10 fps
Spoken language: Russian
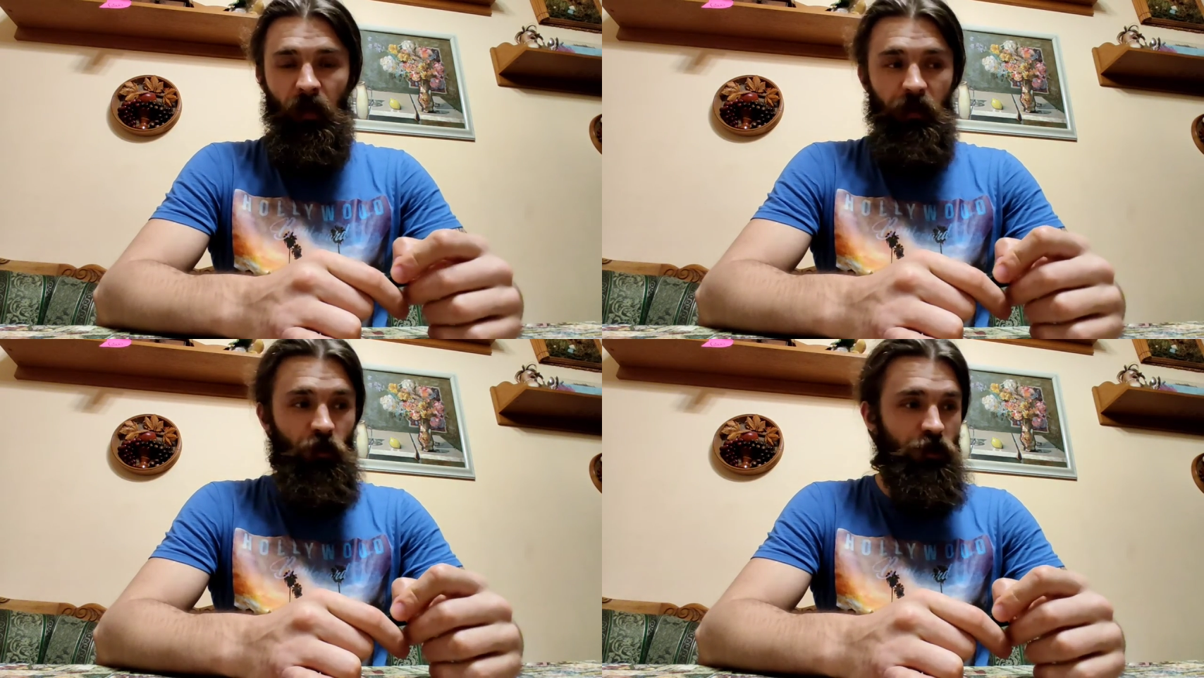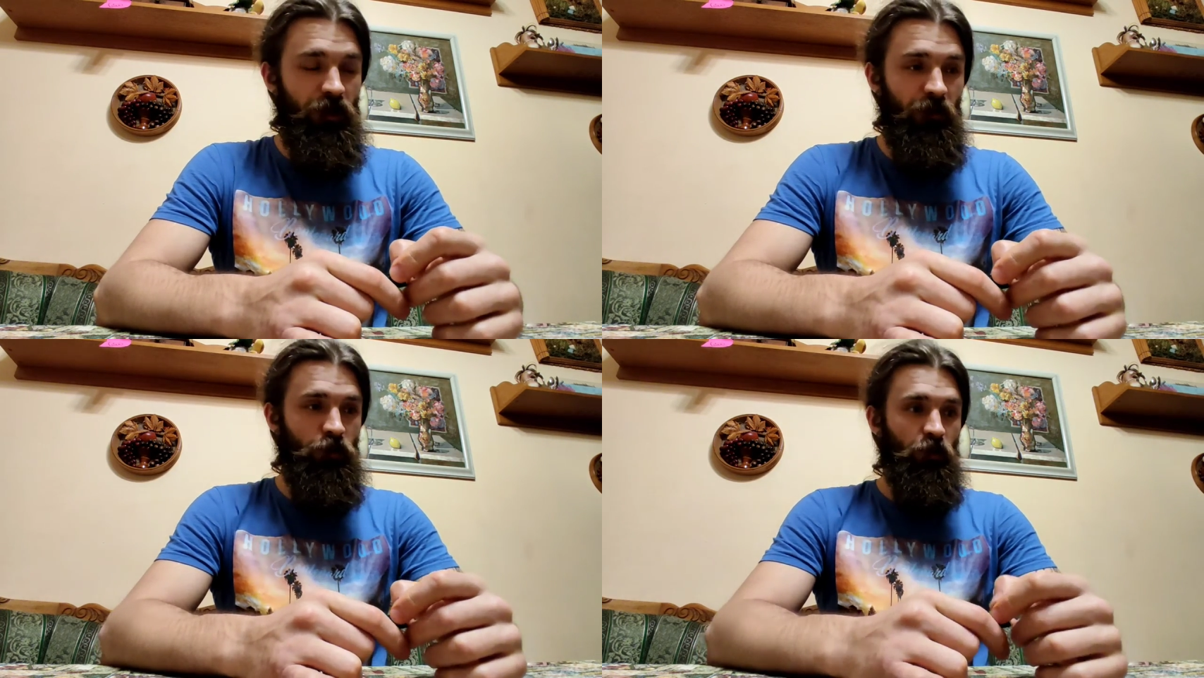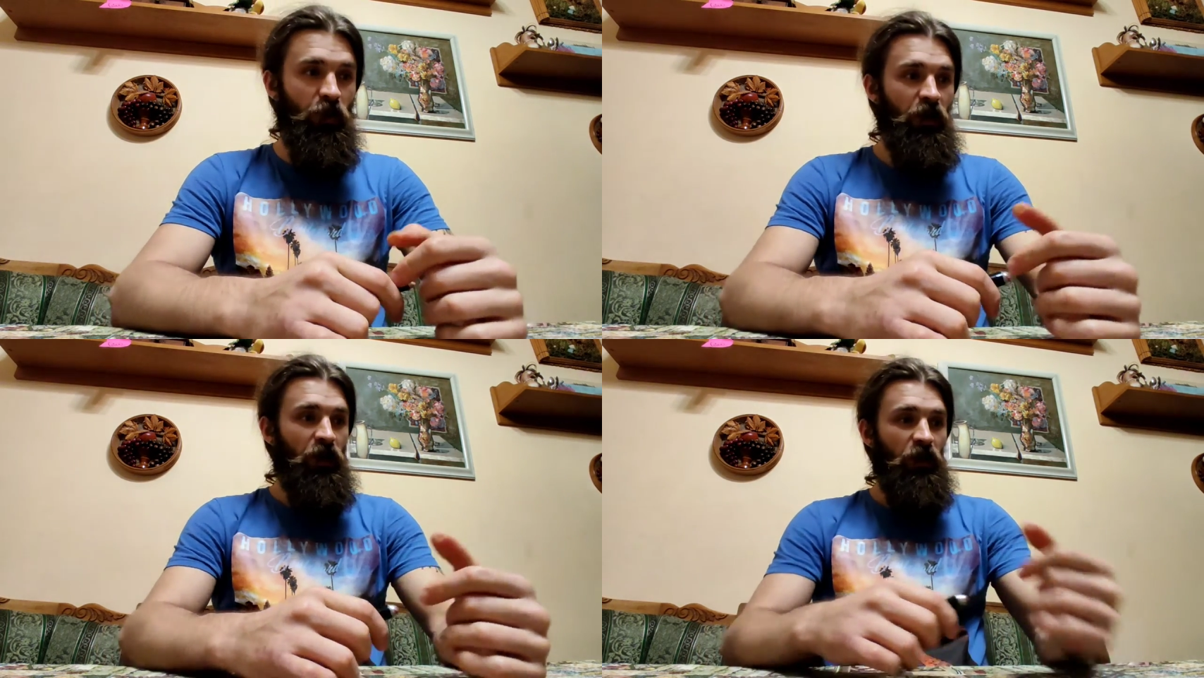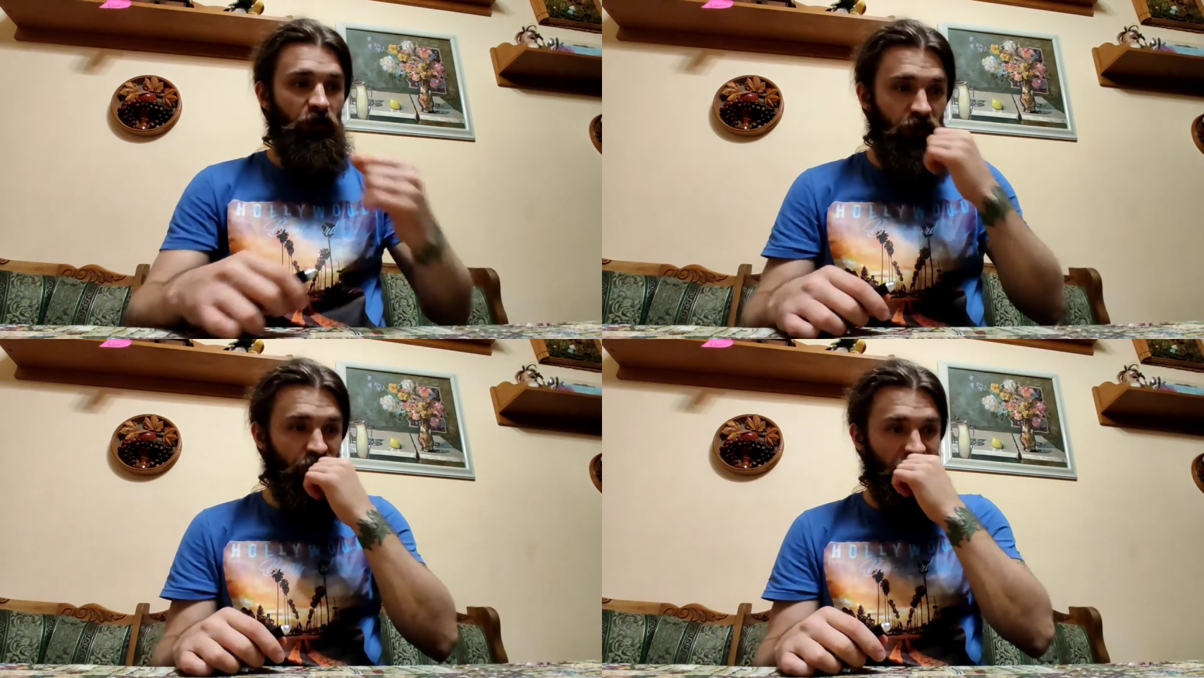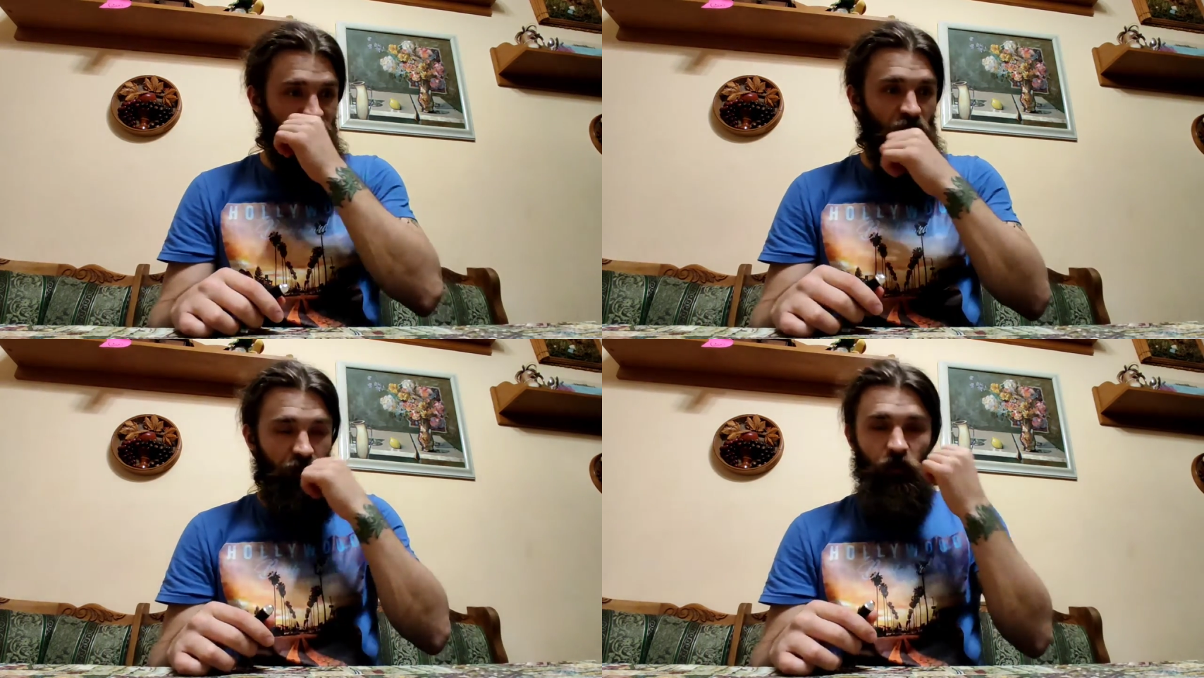Ты идешь для того, чтобы... А, ну,